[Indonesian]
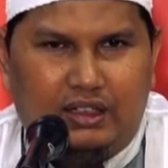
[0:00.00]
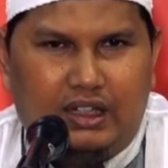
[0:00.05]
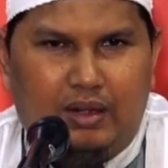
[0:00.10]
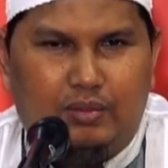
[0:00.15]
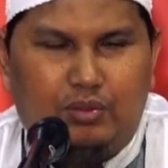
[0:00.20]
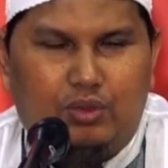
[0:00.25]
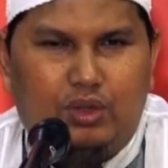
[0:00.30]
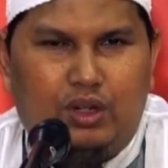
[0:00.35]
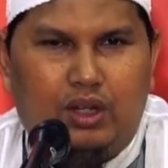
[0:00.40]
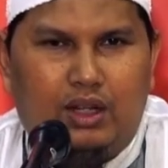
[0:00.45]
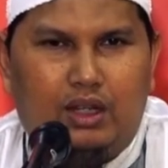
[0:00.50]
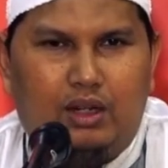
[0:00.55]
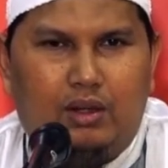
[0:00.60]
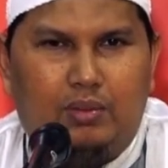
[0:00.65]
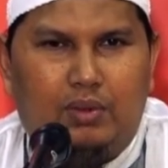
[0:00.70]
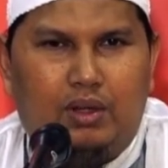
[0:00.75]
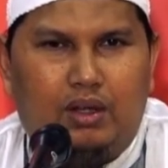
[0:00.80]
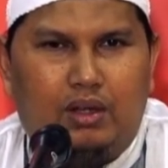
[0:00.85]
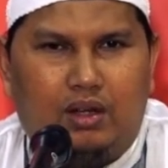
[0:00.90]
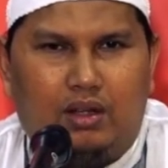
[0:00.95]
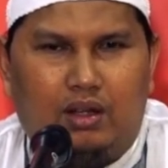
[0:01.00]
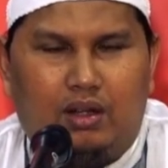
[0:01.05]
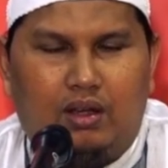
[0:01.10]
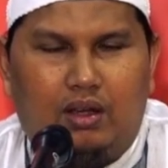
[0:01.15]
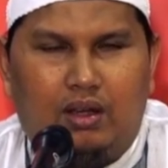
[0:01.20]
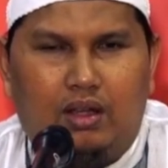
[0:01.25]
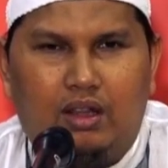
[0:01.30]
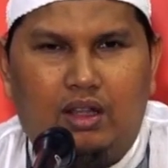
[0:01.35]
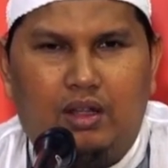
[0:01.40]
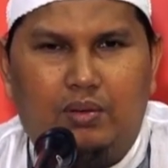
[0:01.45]
dalam surat
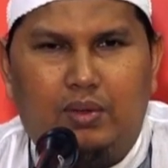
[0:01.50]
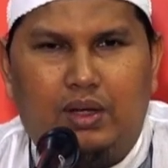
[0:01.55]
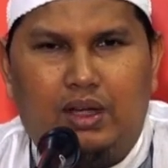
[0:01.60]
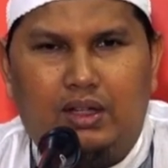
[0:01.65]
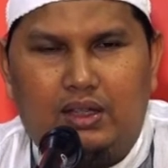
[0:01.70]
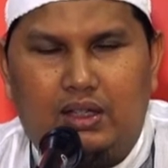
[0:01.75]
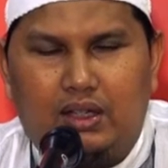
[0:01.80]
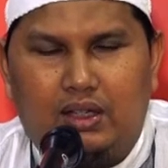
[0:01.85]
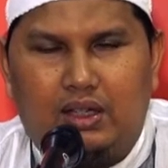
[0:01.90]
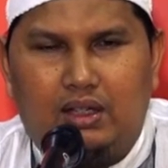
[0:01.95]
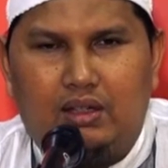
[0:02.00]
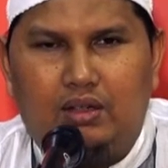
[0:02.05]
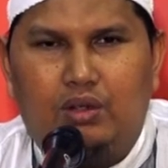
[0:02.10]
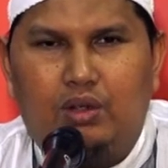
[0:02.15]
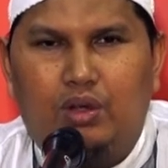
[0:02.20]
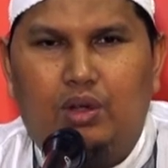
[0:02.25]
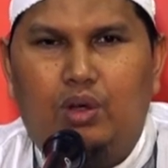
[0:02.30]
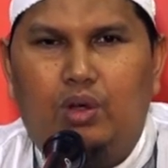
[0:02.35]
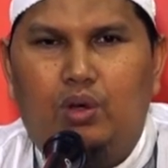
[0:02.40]
Al-Baqarah, Allah mengatakan,